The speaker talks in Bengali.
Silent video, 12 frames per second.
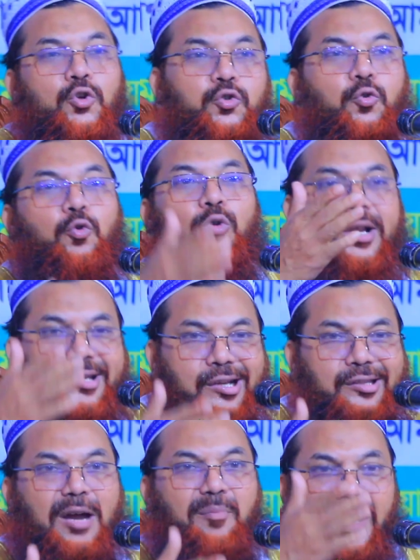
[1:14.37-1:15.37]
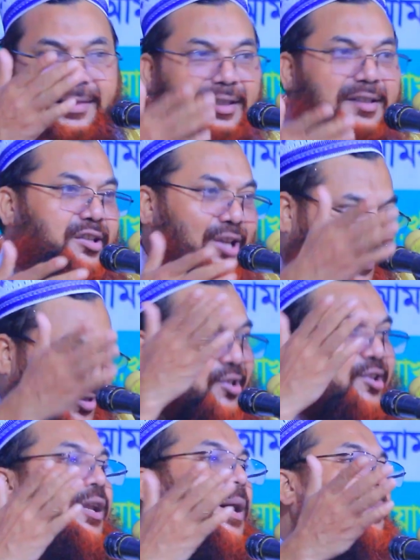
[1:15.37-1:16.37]
রসুলুল্লাহর সাথে আমরা একদিন
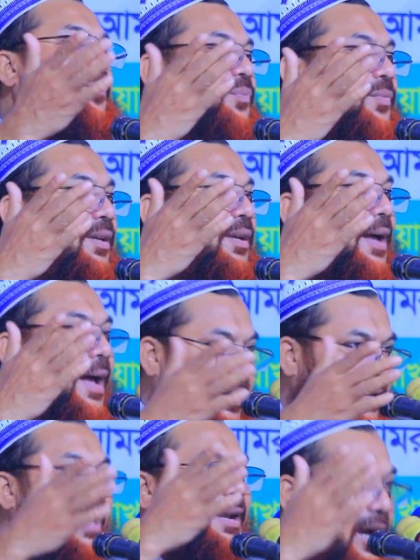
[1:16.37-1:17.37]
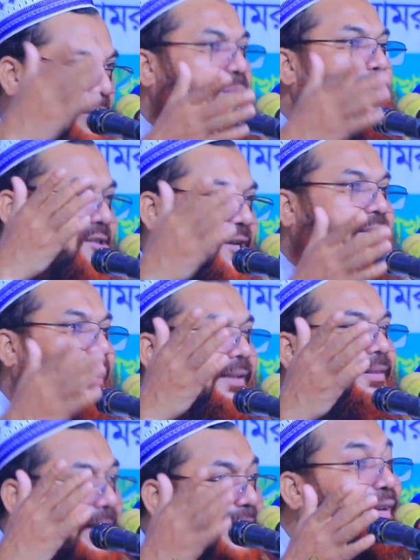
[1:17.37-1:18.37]
যাচ্ছিলাম আল্লাহর হাবিবের সাথে
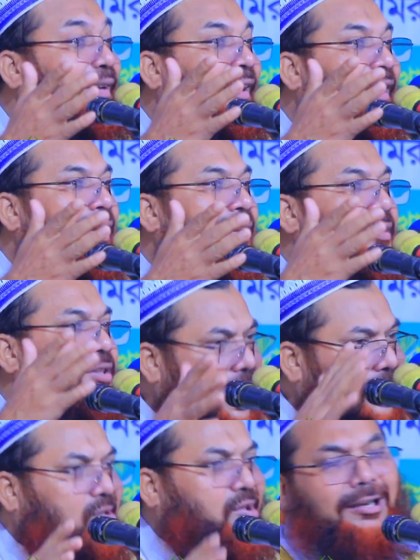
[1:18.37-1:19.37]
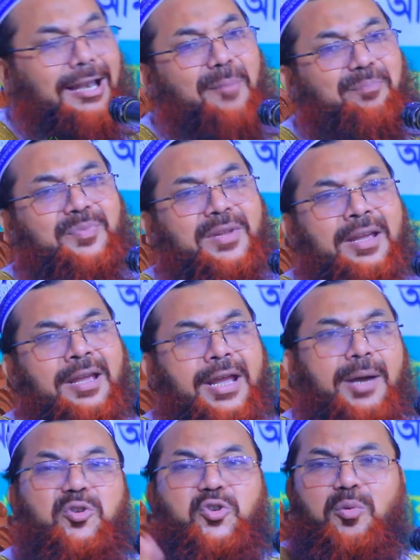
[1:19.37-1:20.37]
একদিন যাচ্ছিলাম
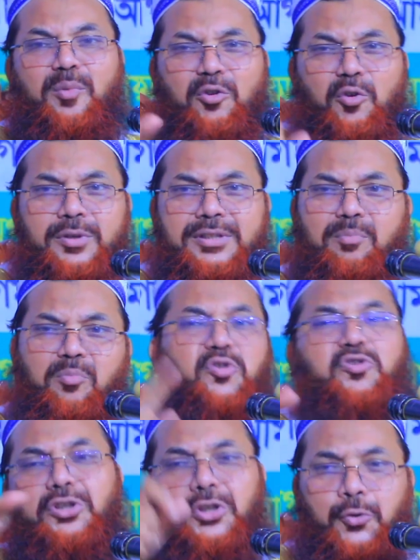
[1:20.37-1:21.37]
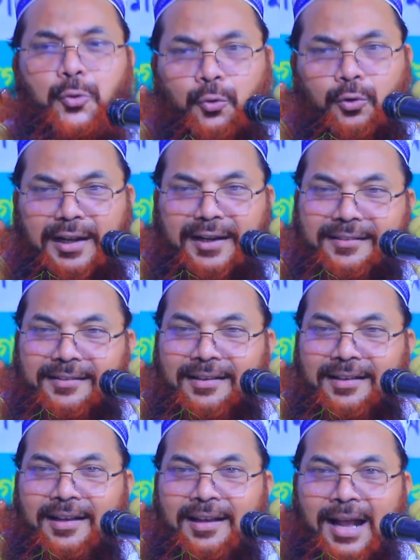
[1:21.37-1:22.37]
এমন সময় নবীজি মসজিদে ঢুকলেন
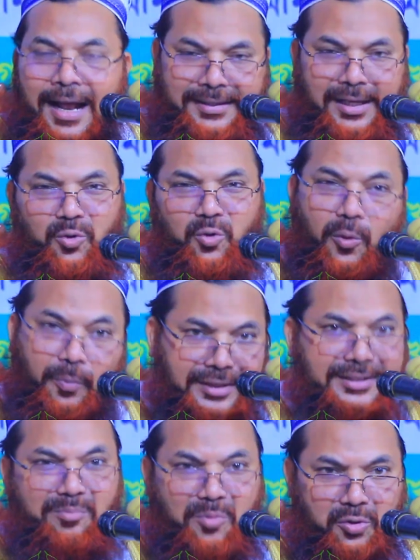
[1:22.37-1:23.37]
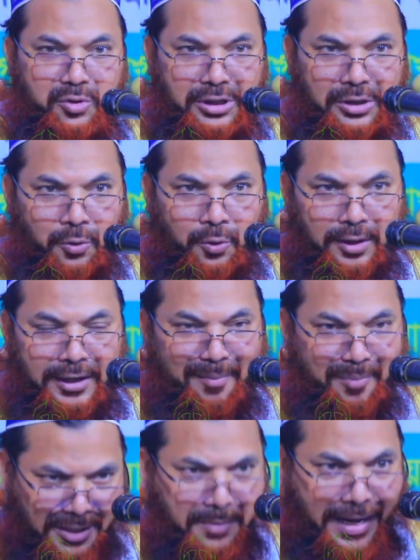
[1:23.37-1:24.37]
আচ্ছা নবীজি মসজিদে ঢুকলে
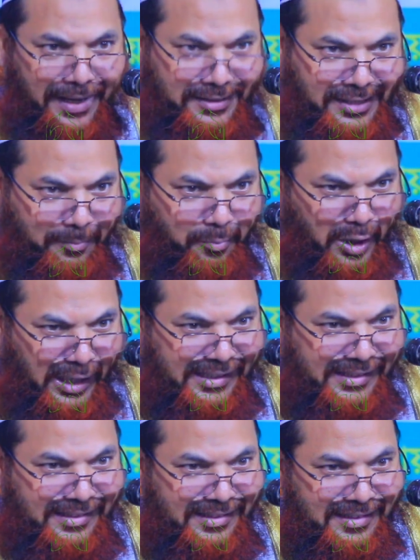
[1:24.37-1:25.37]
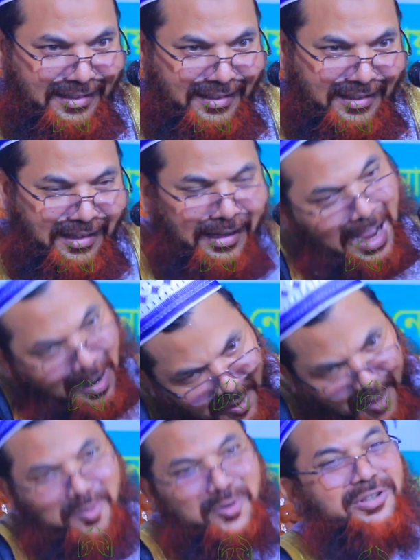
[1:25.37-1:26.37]
আমরা কি বাইরে থাকবো নাকি
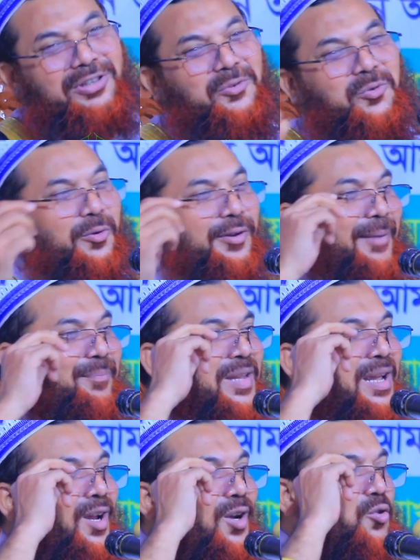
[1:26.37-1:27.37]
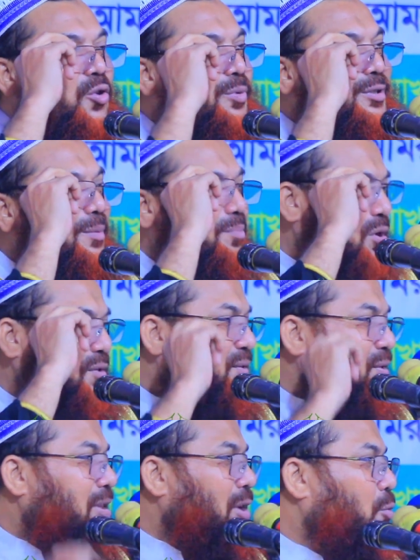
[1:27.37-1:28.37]
আমরাও মসজিদে ঢুকলাম নবীজি
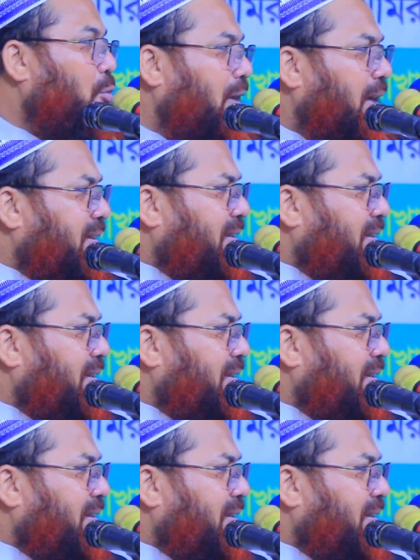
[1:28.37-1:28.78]
মসজিদে ঢুকে